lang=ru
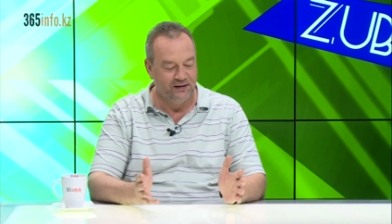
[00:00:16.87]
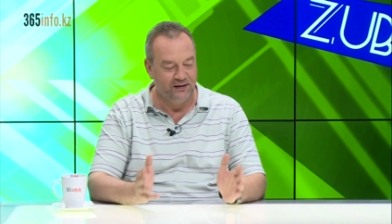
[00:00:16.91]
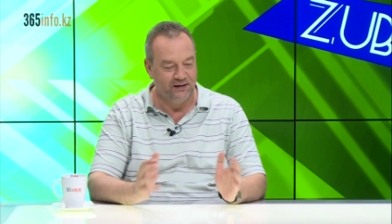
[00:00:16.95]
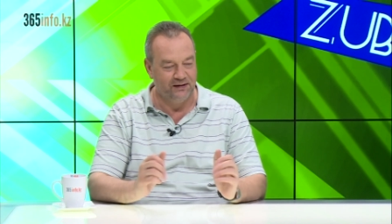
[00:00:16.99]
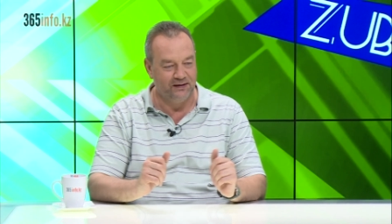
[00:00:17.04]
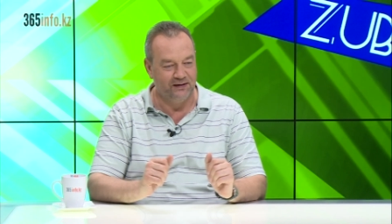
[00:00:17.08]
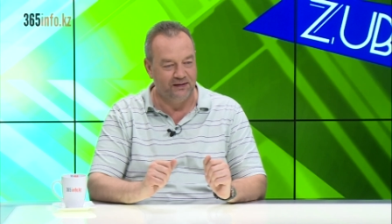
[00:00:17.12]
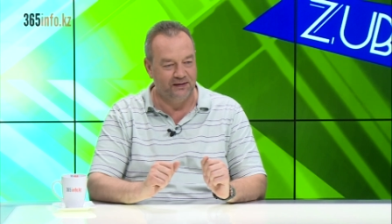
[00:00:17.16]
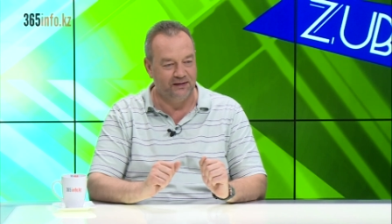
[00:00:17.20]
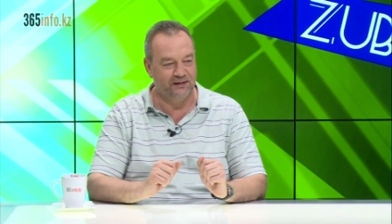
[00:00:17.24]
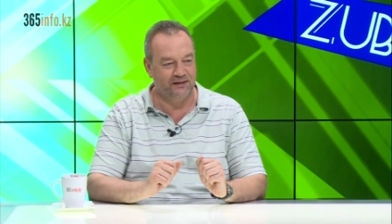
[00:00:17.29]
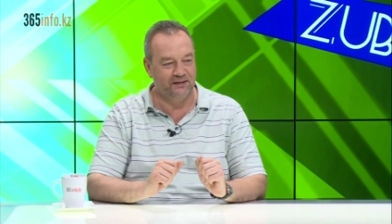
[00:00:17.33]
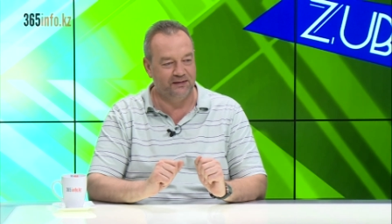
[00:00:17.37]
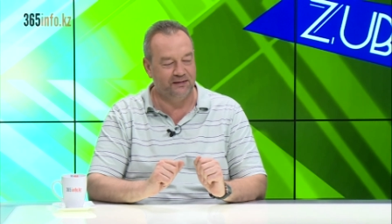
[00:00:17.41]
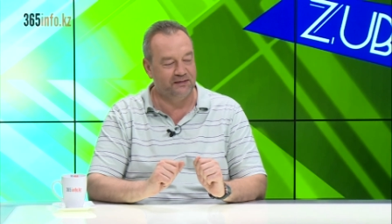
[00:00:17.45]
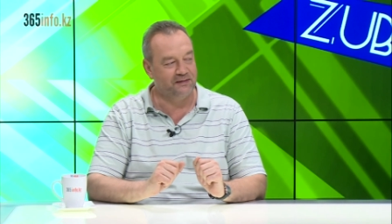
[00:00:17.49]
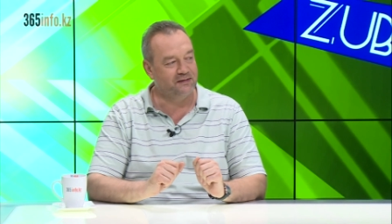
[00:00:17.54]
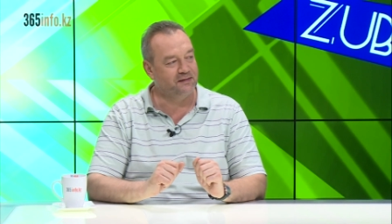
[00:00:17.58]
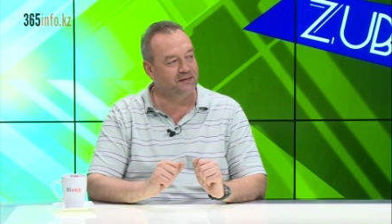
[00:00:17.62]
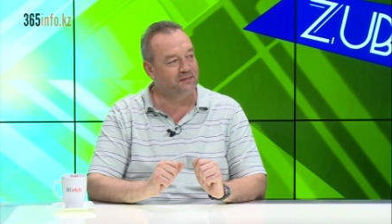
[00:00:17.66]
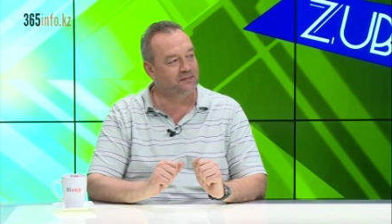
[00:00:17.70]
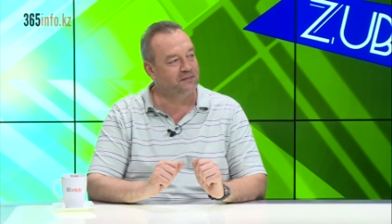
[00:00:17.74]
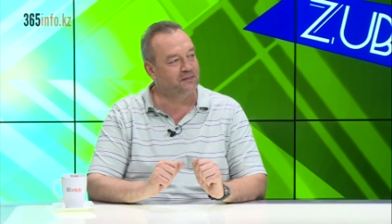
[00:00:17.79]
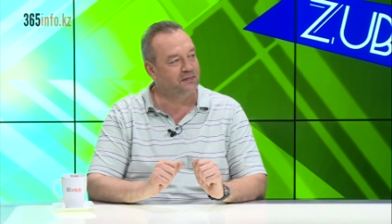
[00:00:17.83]
э,
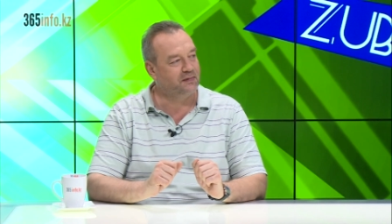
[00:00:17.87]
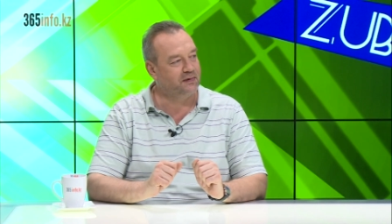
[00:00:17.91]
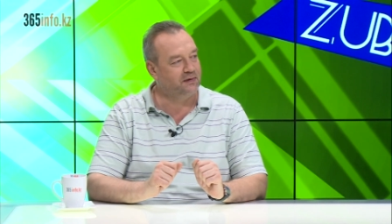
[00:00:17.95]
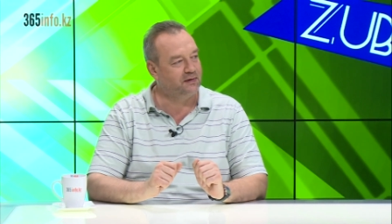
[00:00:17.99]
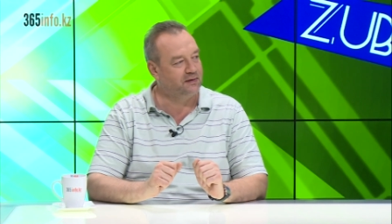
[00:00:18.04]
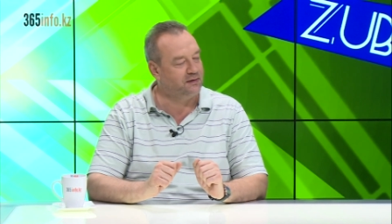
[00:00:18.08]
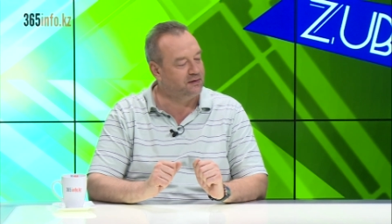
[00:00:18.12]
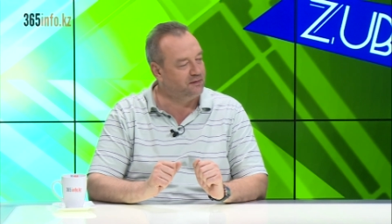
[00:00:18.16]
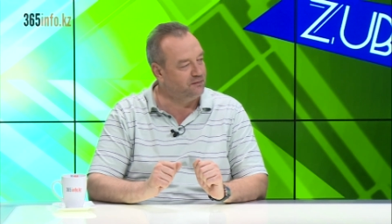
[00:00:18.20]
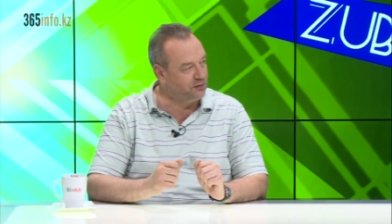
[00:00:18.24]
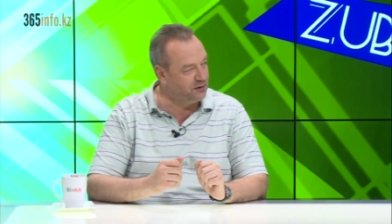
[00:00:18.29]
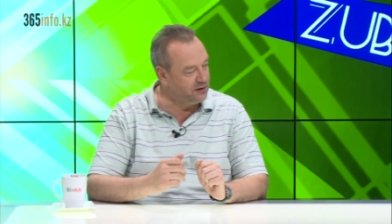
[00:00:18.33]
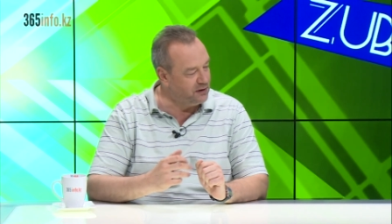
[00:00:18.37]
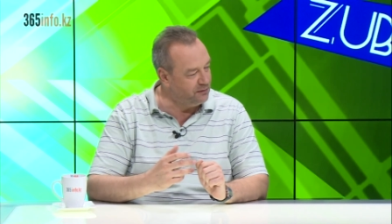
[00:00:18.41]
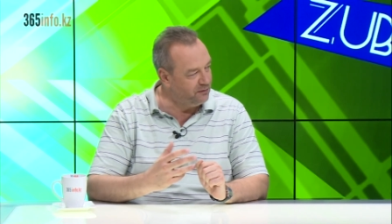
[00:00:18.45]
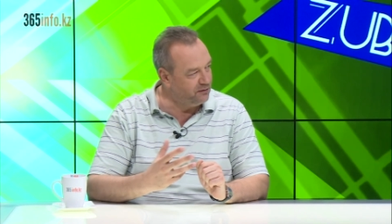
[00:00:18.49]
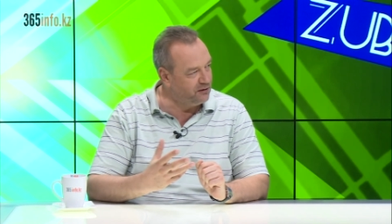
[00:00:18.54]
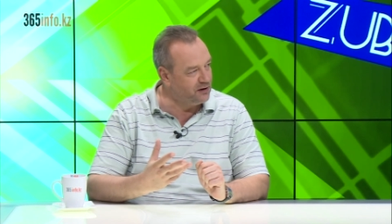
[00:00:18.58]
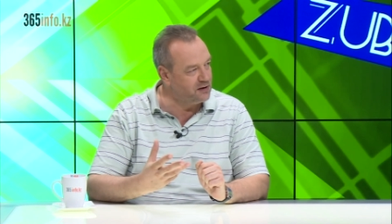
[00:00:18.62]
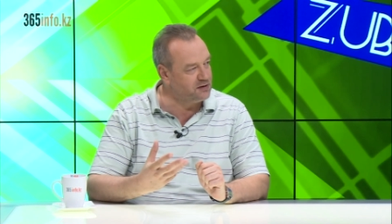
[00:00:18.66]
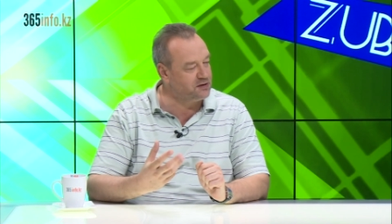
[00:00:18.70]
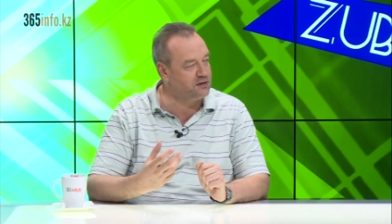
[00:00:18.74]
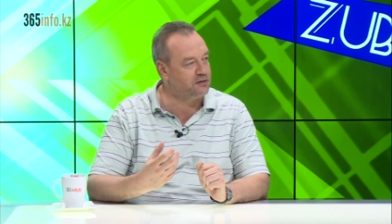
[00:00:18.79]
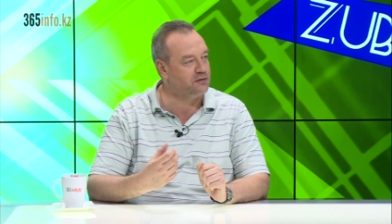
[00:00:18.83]
не
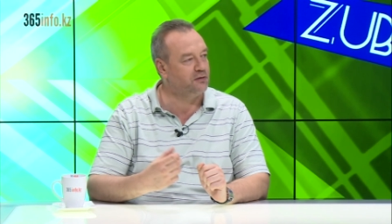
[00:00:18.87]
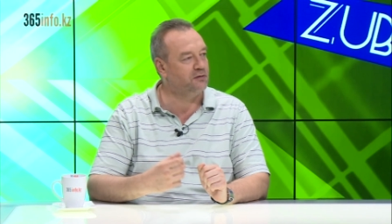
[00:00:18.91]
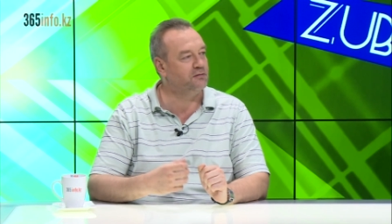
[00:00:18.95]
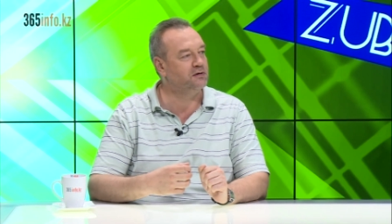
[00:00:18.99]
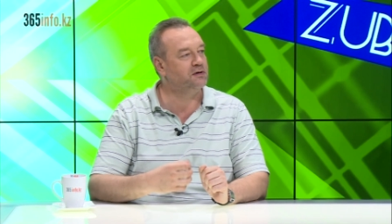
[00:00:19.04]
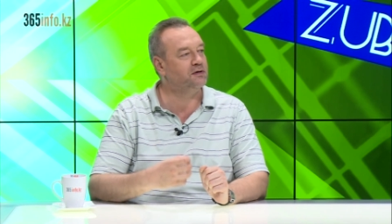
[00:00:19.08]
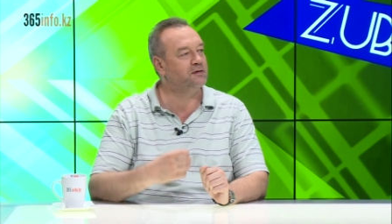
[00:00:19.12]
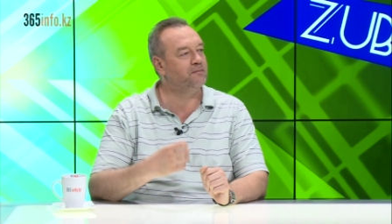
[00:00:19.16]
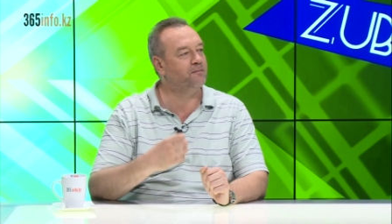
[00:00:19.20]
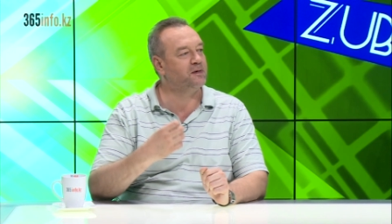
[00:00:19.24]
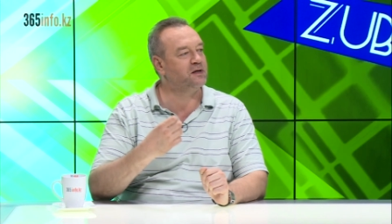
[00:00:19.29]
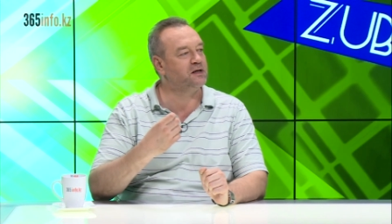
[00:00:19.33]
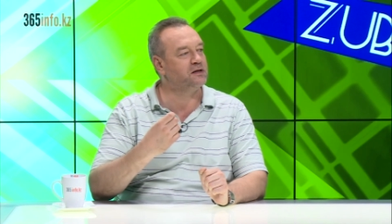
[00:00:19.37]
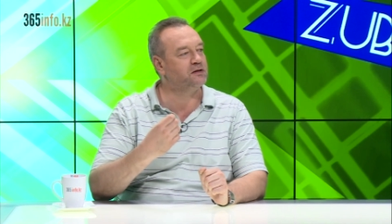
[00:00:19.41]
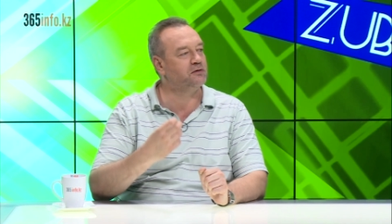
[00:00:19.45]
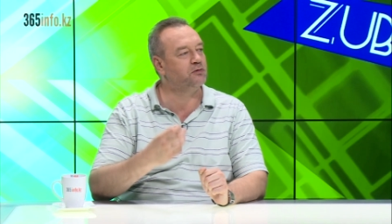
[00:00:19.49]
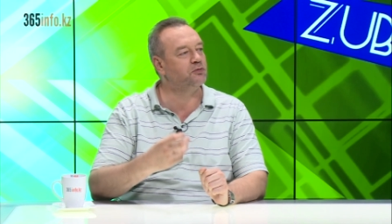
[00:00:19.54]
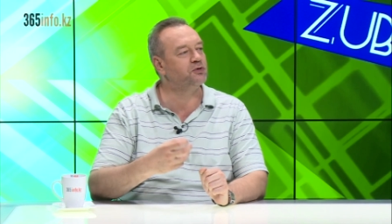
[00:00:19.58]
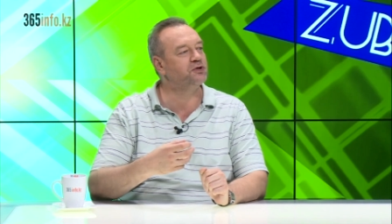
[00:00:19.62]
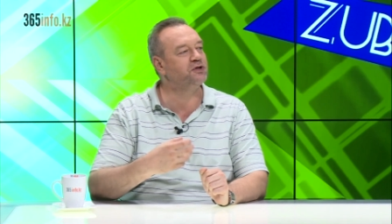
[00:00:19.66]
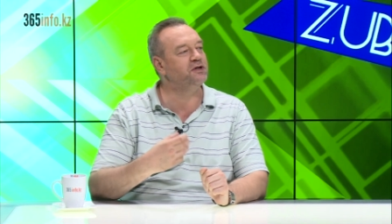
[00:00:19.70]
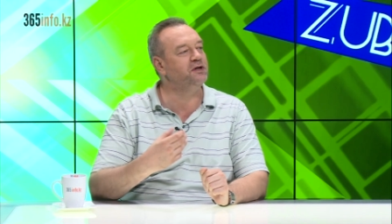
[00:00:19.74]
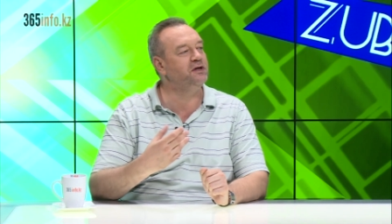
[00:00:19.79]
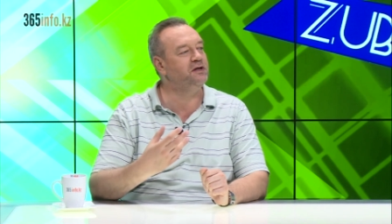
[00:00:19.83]
врач слово,
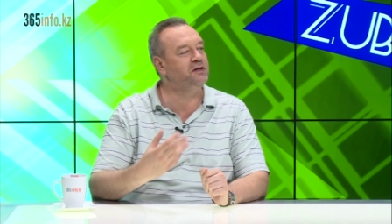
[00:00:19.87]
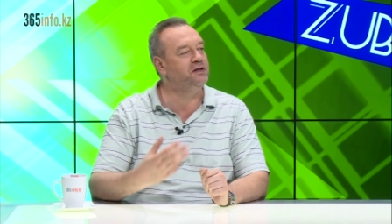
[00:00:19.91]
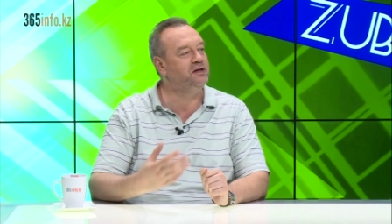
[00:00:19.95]
заслуженный